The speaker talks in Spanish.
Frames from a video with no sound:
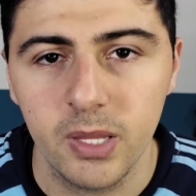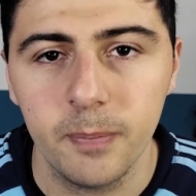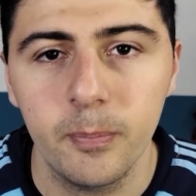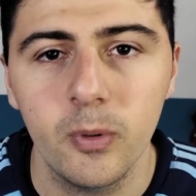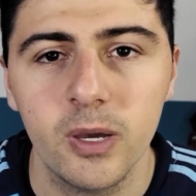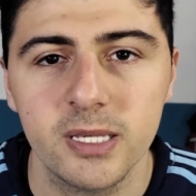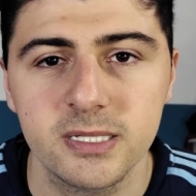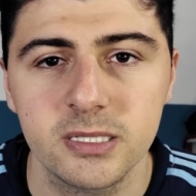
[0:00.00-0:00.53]

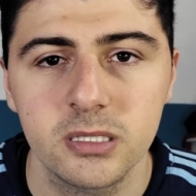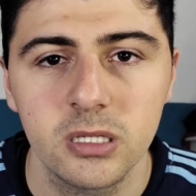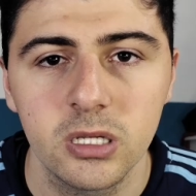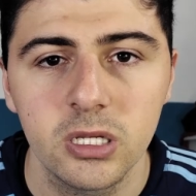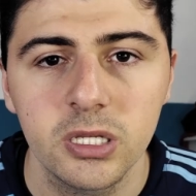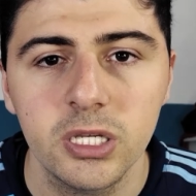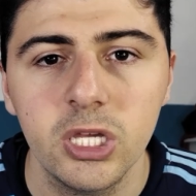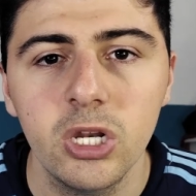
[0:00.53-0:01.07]
Después,
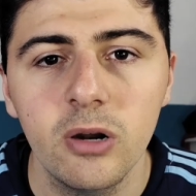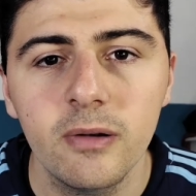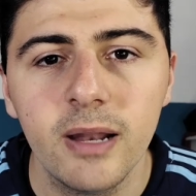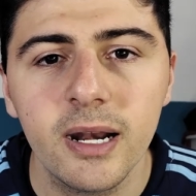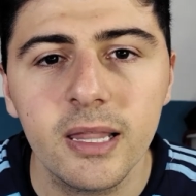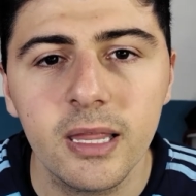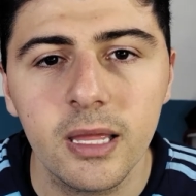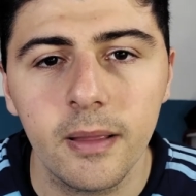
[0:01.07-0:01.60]
quiero
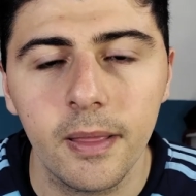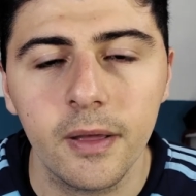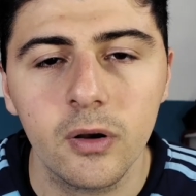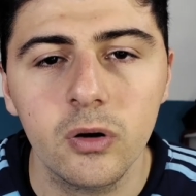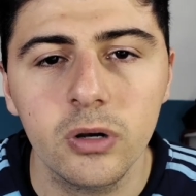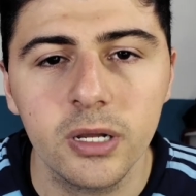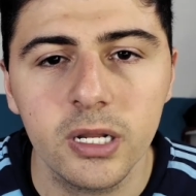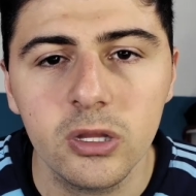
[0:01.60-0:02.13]
hablar de,
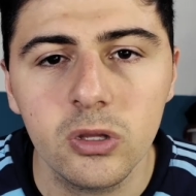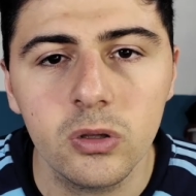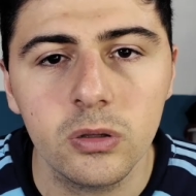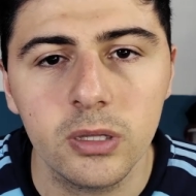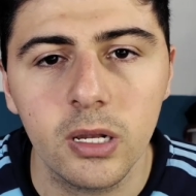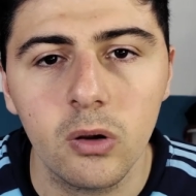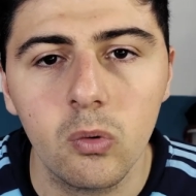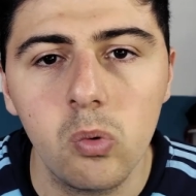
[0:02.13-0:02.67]
en
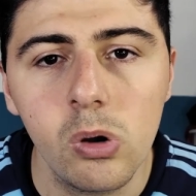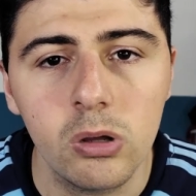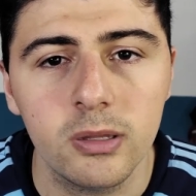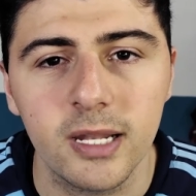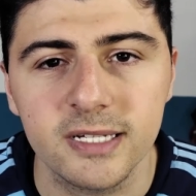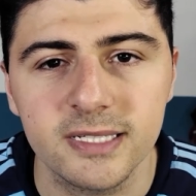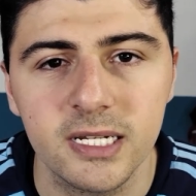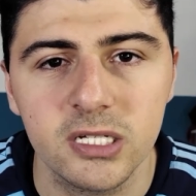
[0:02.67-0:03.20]
concreto del
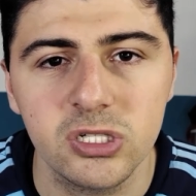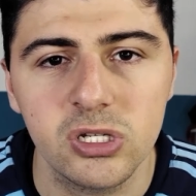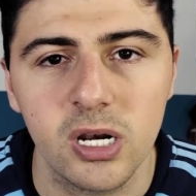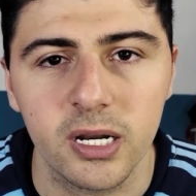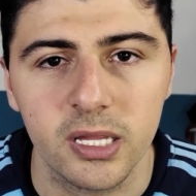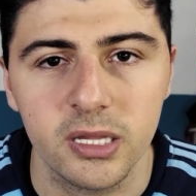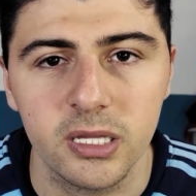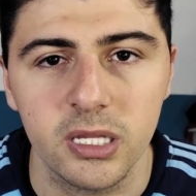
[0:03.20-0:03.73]
juego de la
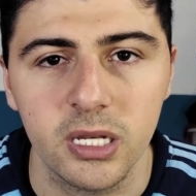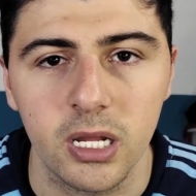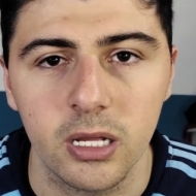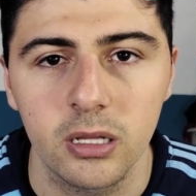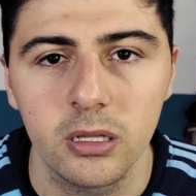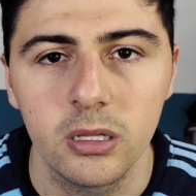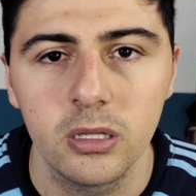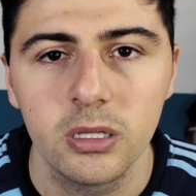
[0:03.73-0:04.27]
selección argentina.